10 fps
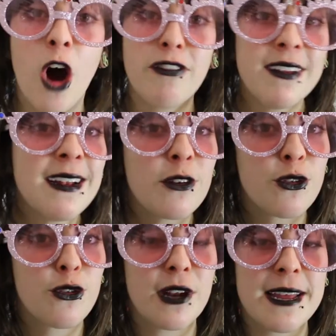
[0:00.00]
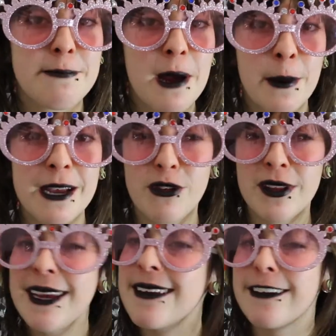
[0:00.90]
En fait elle ne se laisse pas
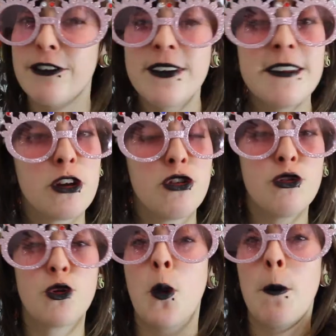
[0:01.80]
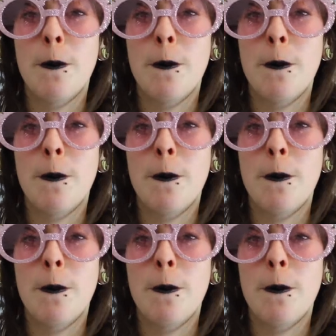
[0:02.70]
impressionner et cette fille c'est juste une